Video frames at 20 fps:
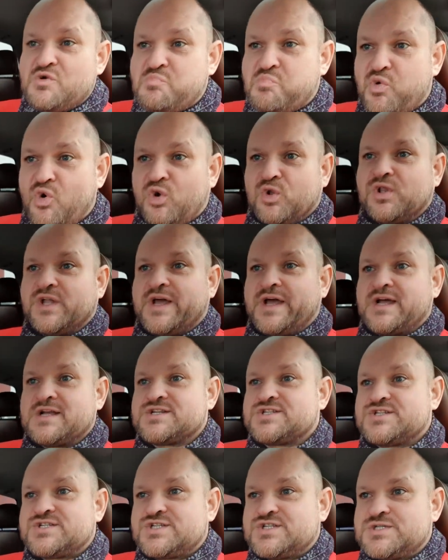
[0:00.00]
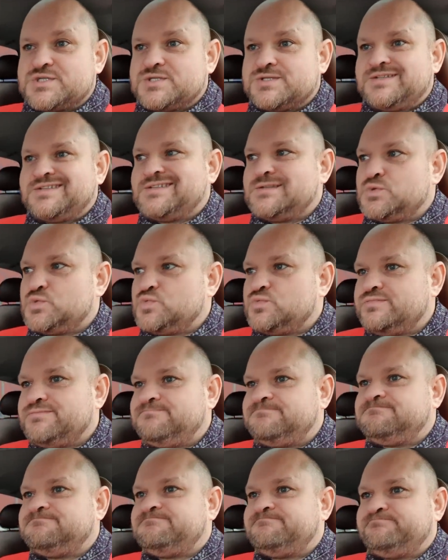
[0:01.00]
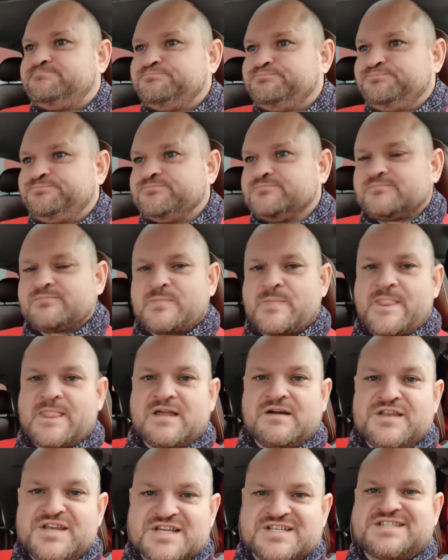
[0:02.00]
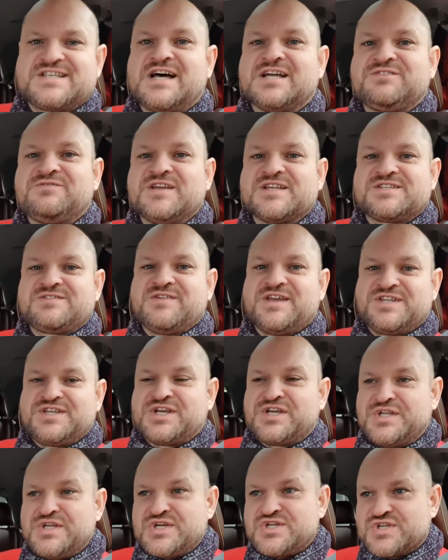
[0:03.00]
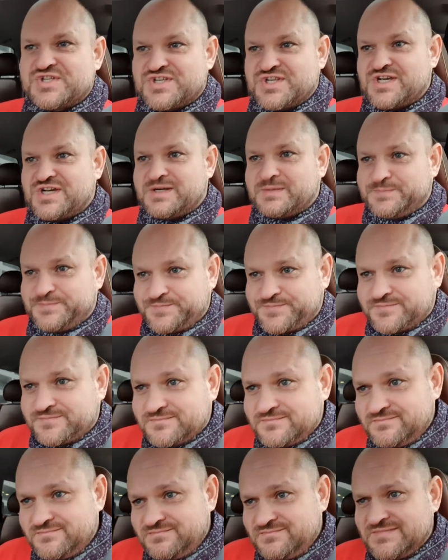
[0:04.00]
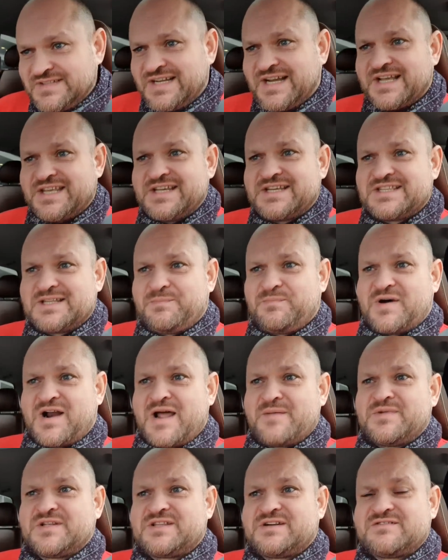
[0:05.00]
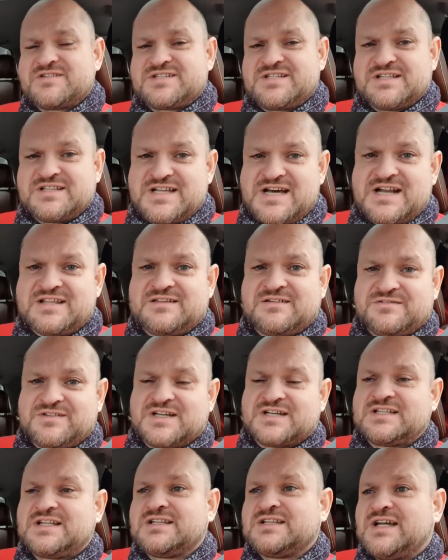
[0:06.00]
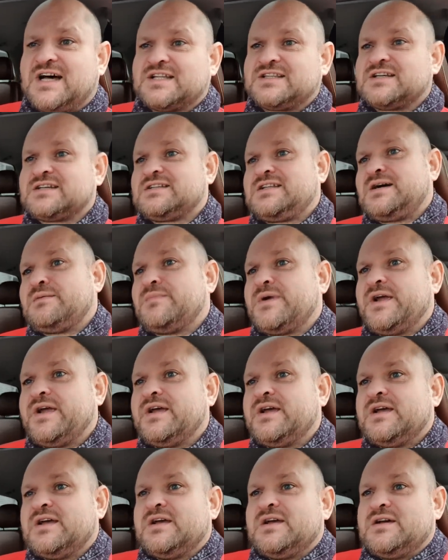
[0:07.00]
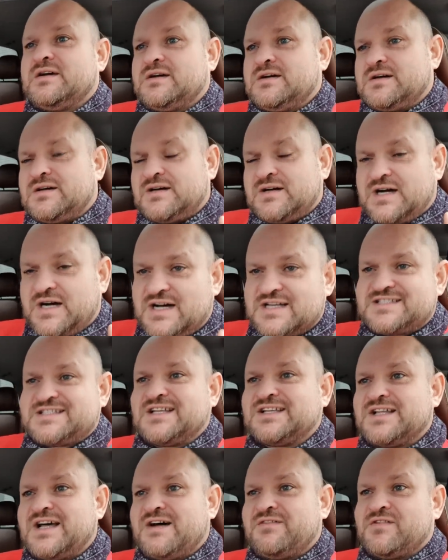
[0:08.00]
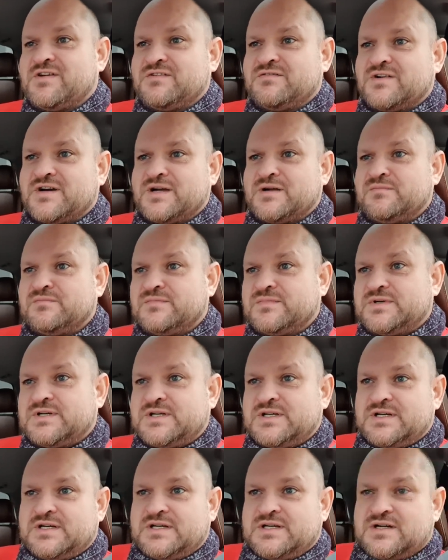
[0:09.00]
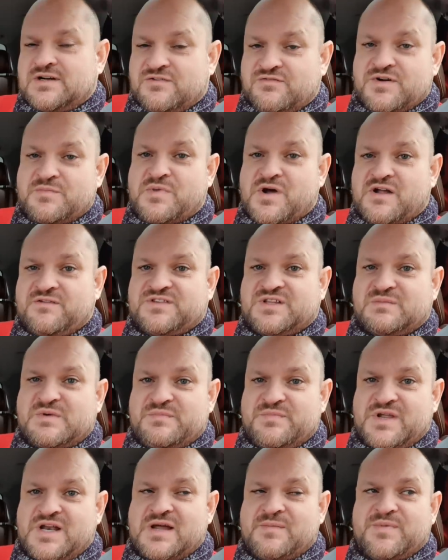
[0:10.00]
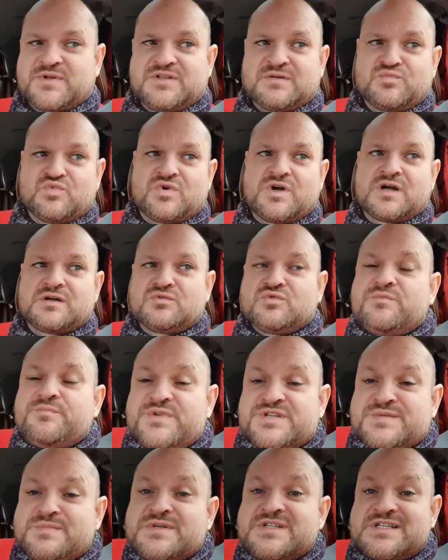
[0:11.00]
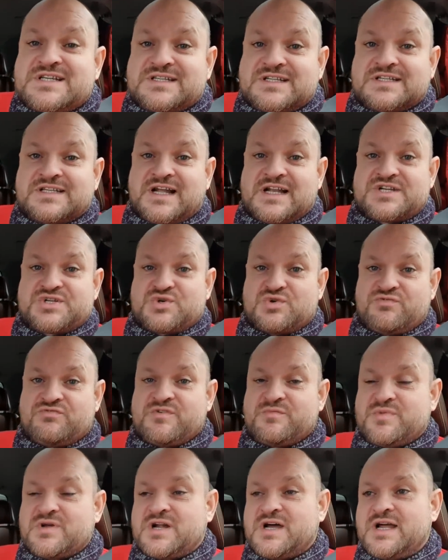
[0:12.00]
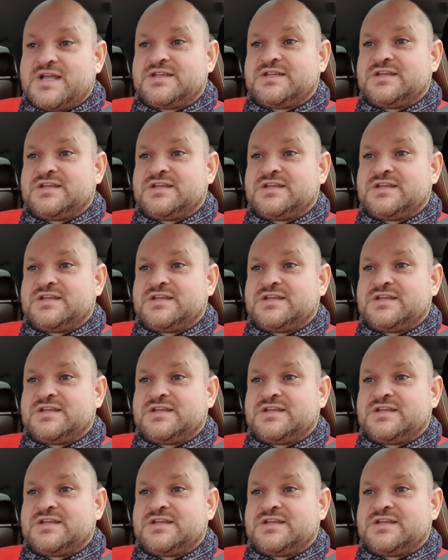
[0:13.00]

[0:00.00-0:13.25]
полное несоответствие технических каких-то параметров и стандартов, тогда да, тогда мы э, останавливаем выбор автомобиля, потому как ну, бессмысленно дальше выбирать,